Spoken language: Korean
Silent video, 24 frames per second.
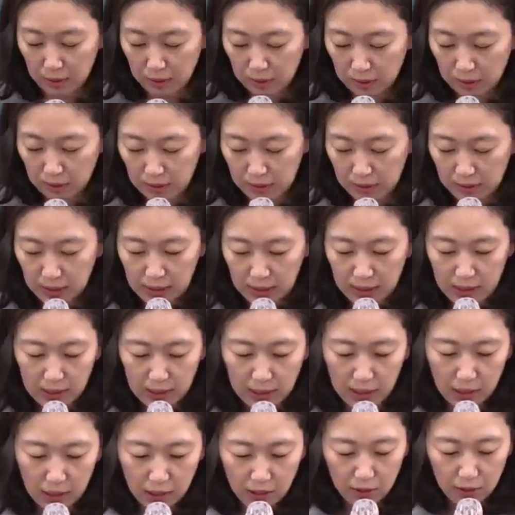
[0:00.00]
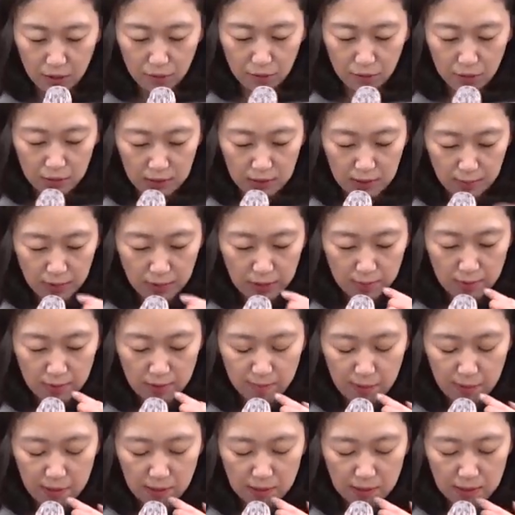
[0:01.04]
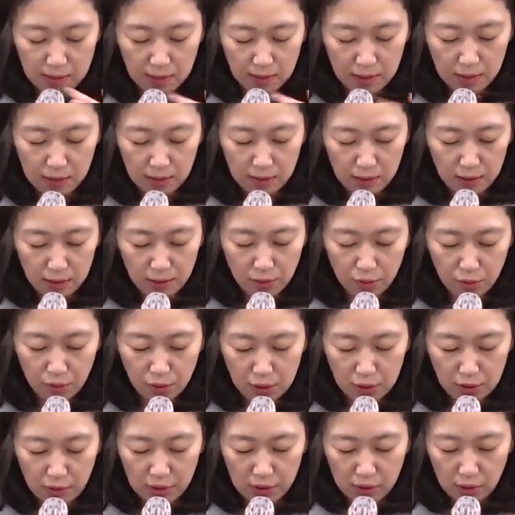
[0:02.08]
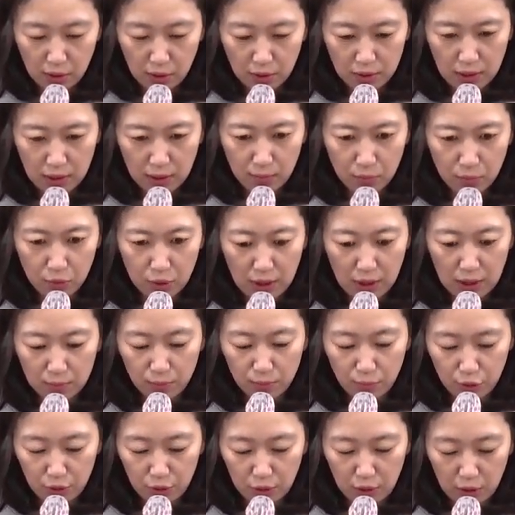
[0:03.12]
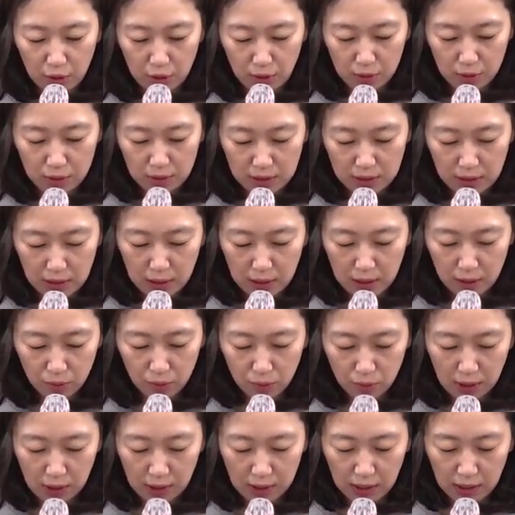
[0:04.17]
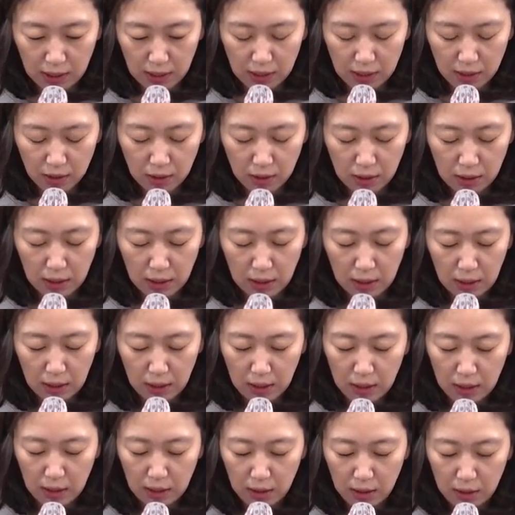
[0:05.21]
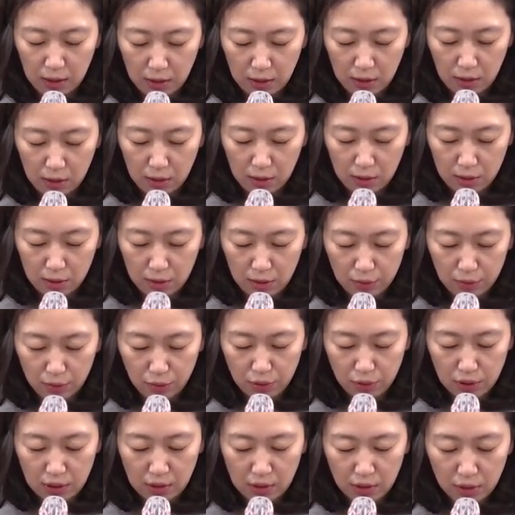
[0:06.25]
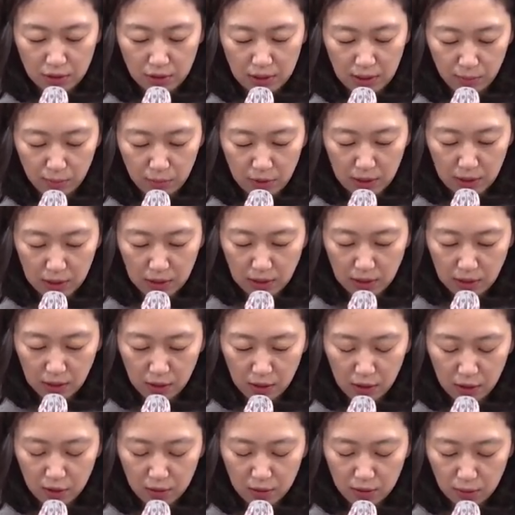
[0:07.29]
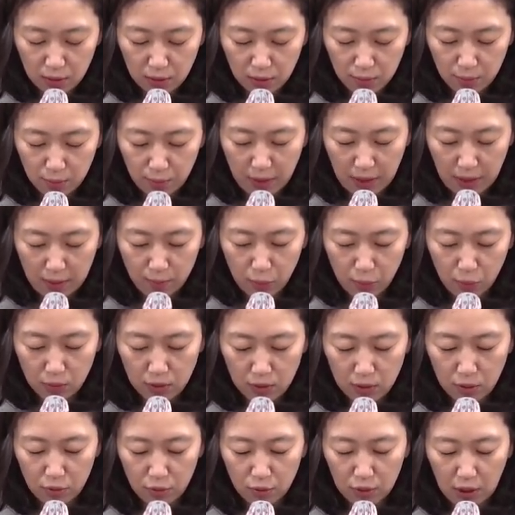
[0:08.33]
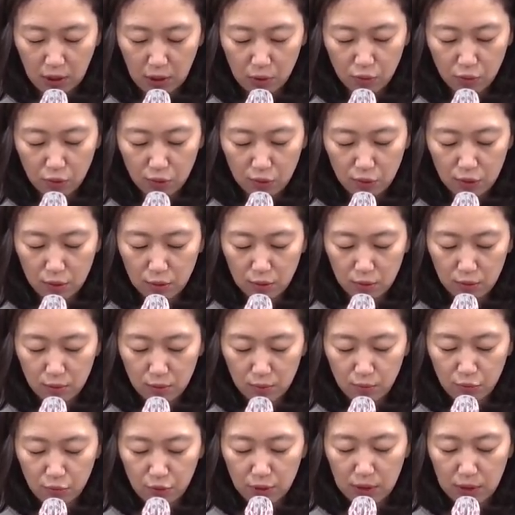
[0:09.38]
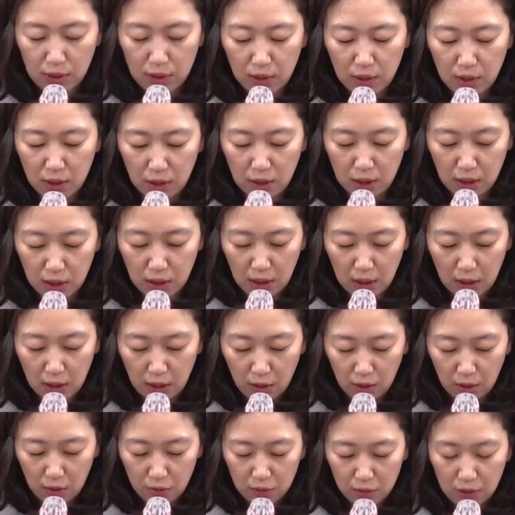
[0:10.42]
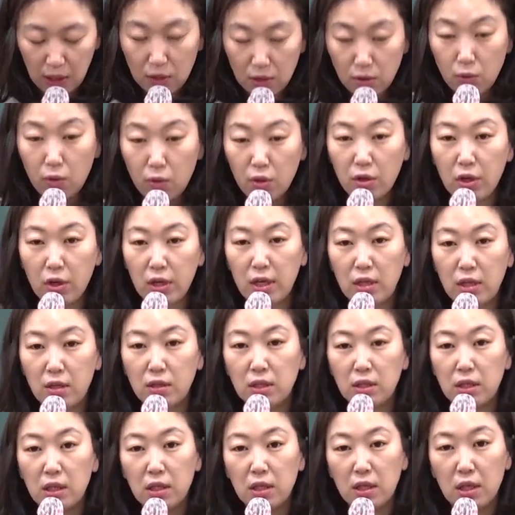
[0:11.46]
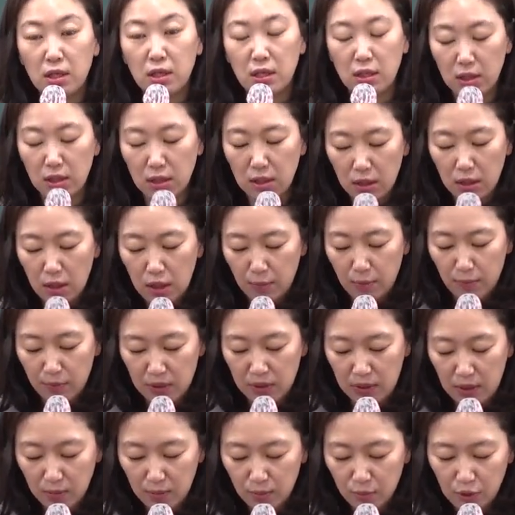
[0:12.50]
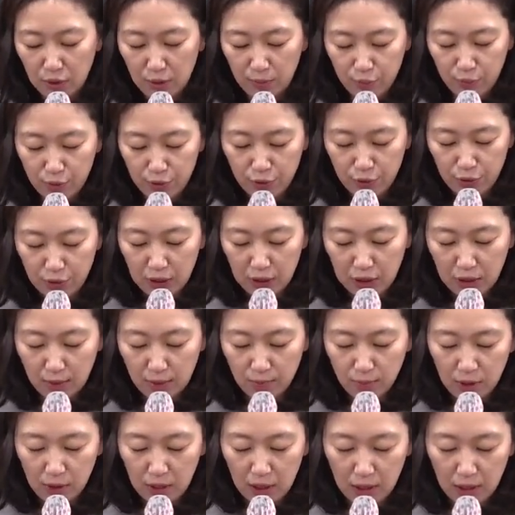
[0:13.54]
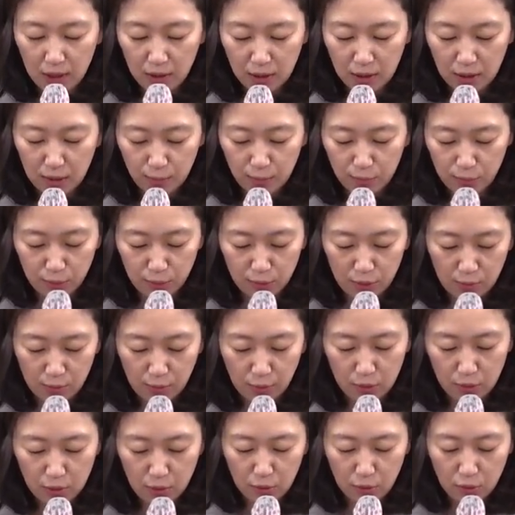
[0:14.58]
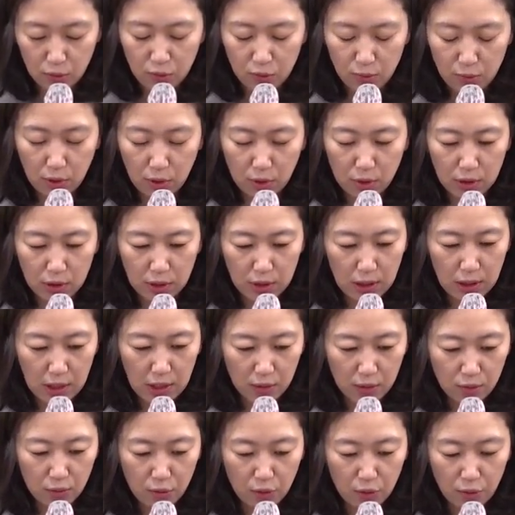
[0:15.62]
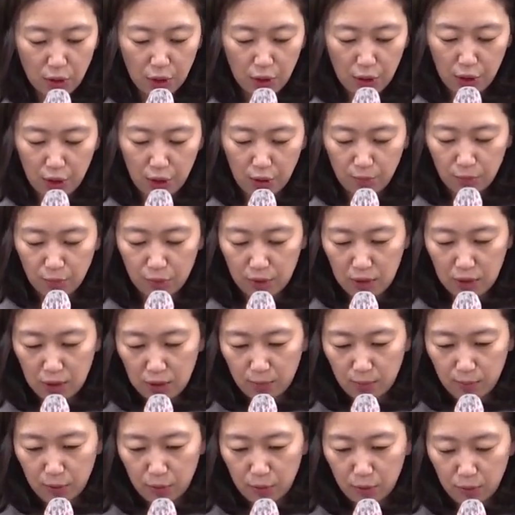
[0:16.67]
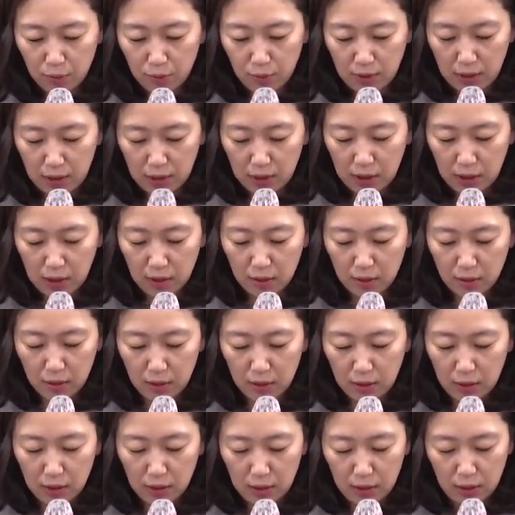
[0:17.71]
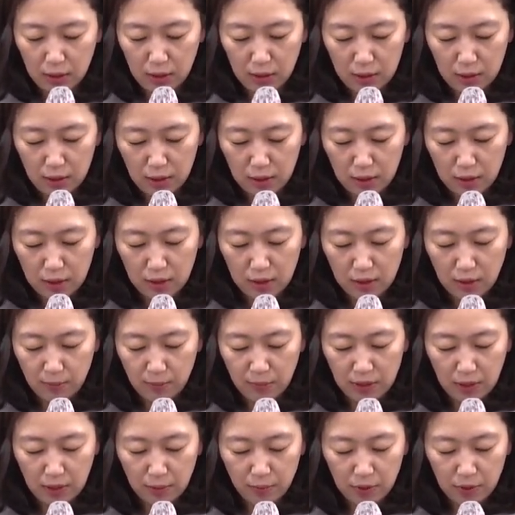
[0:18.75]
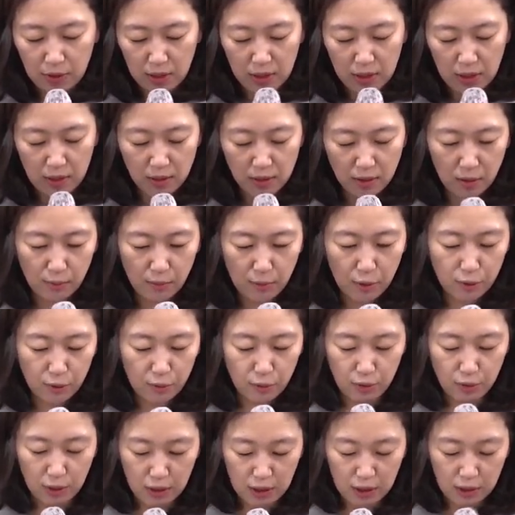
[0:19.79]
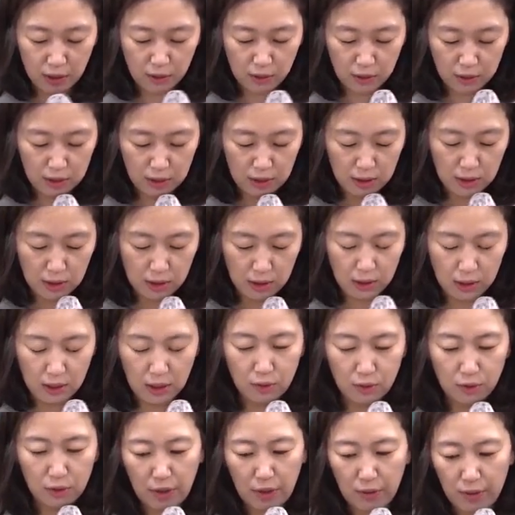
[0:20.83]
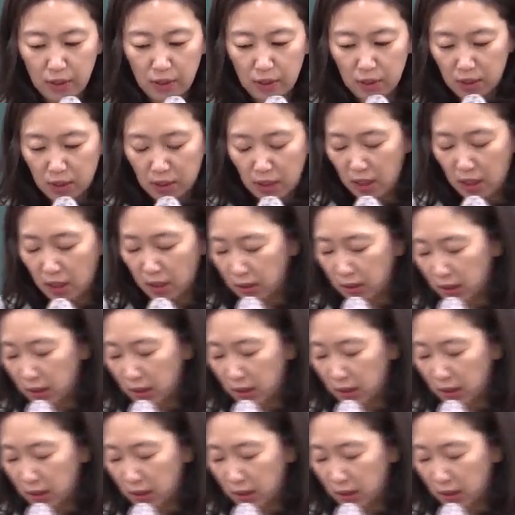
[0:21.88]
네, 시작할게요. 오늘 31페이지에 있는 수질환경 생물학부터 시작하도록 할게요. 어, 수질환경 생물학에서 반복적으로 나오는 문제들이 어, 탄소원과 에너지에 따른 미생물의 분류이기 때문에 그 부분을 먼저 조금 정리를 하고 문제를 풀도록 할게요. 그래서 미생물에 대한 설명으로 틀린 것은 이라고 나와 있는데